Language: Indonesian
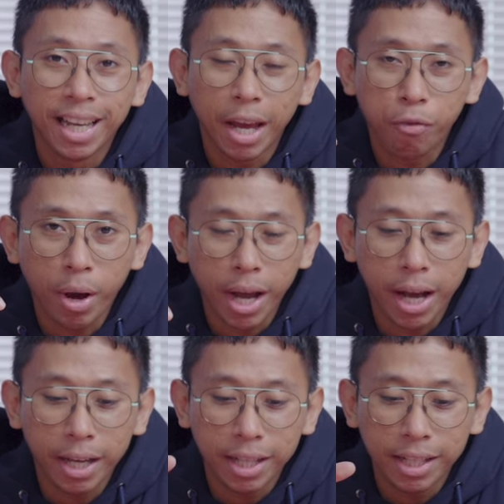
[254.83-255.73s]

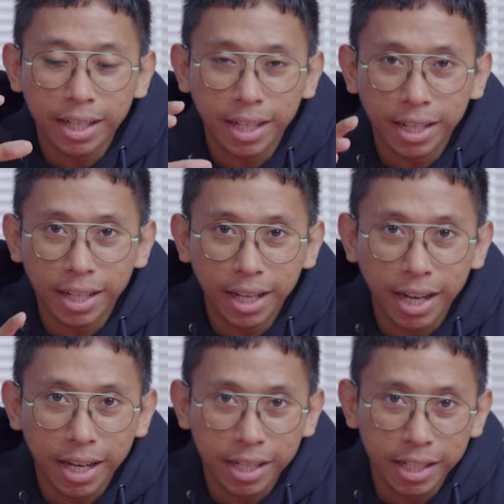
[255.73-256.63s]
FYI
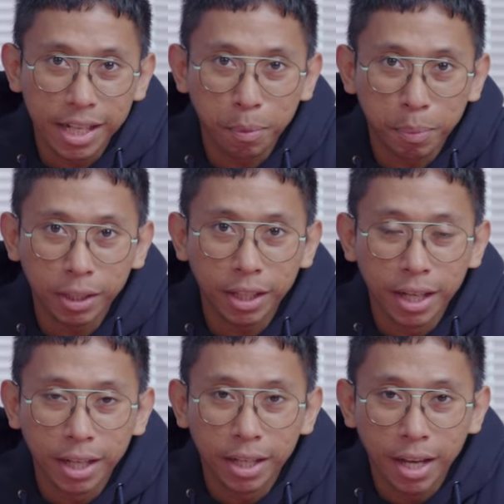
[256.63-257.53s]
ini dapat
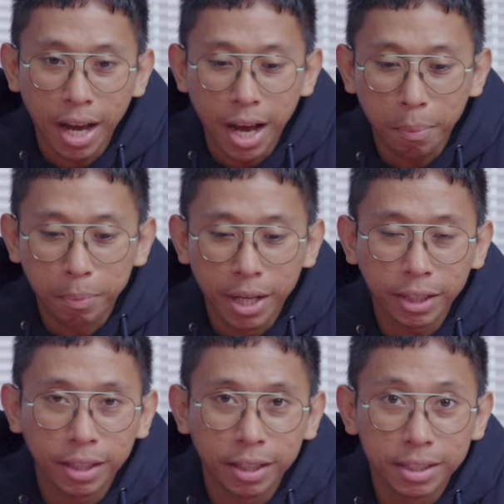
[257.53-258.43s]

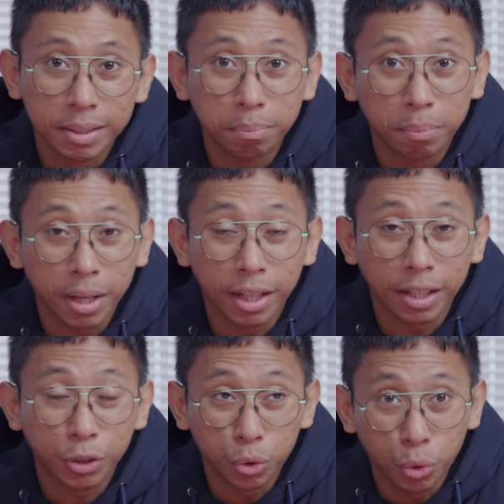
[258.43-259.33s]
update
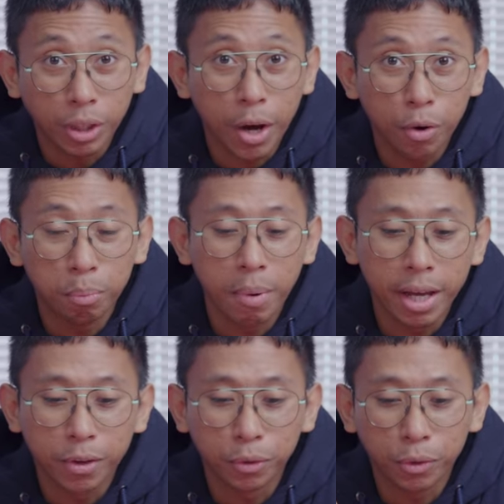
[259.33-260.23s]
eh, uh, 7 tahun
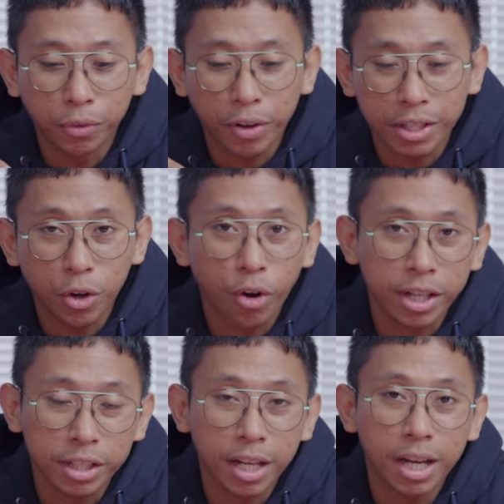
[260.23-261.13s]
baik untuk versi
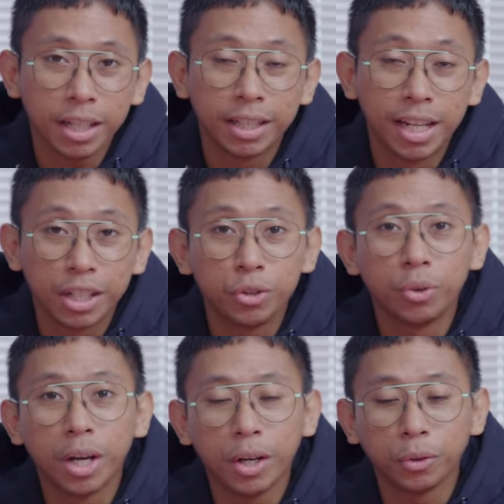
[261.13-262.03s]
OS-nya dan
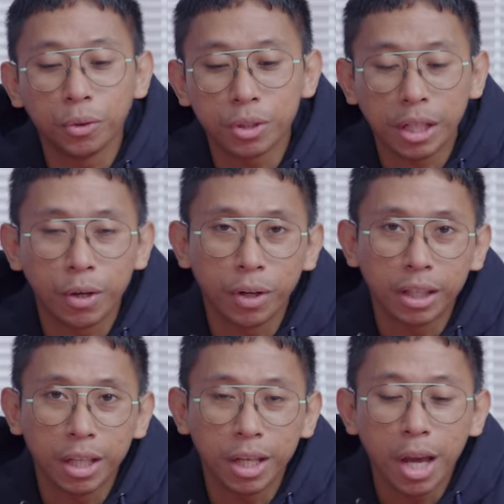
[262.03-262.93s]
juga untuk
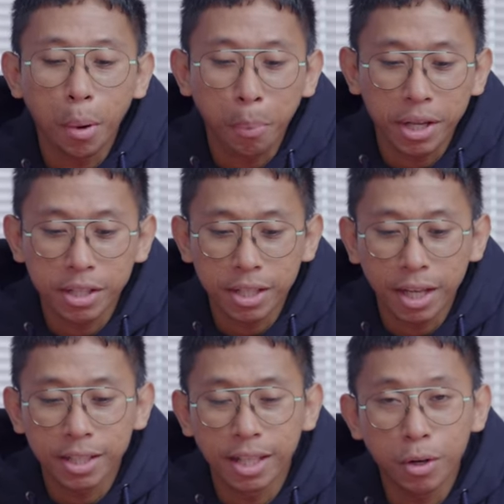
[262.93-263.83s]
security
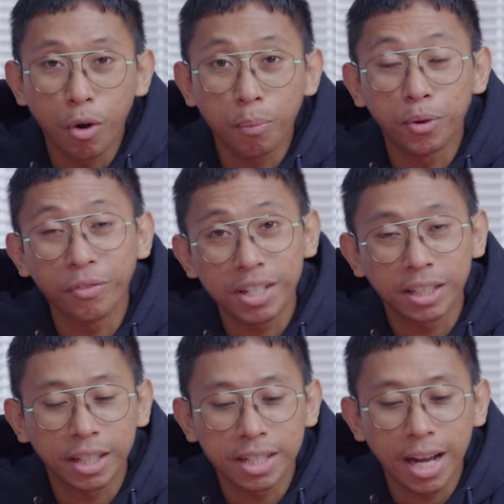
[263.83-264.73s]
patch-nya. Jadi walaupun versi
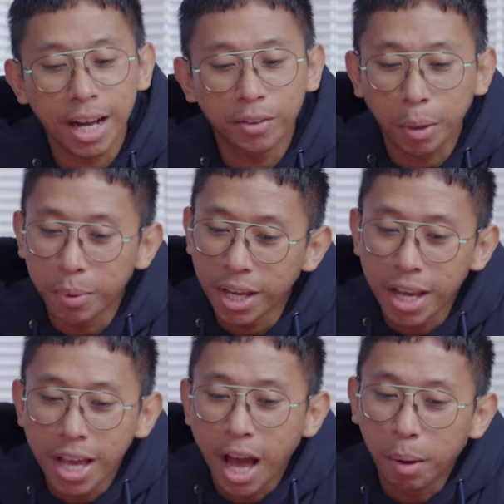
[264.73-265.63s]
terjangkau tapi
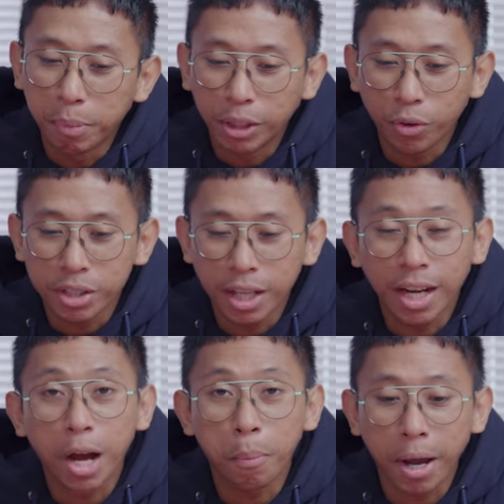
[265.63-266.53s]
update OS-nya
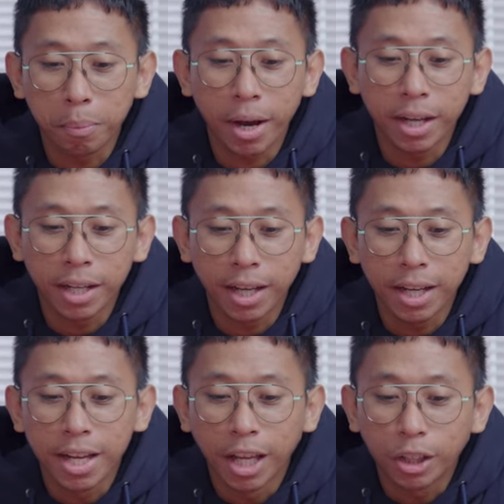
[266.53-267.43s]
nggak main-main ya.
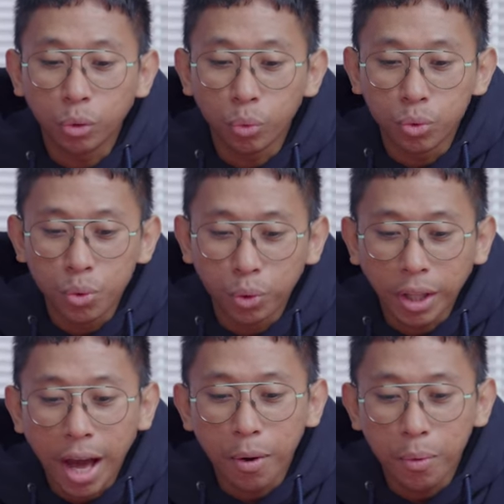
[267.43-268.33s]
7
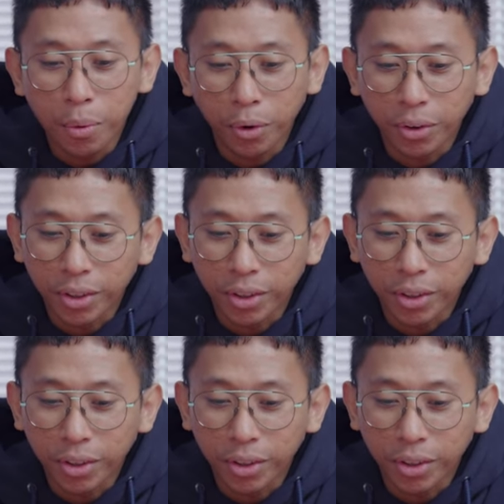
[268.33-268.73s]
tahun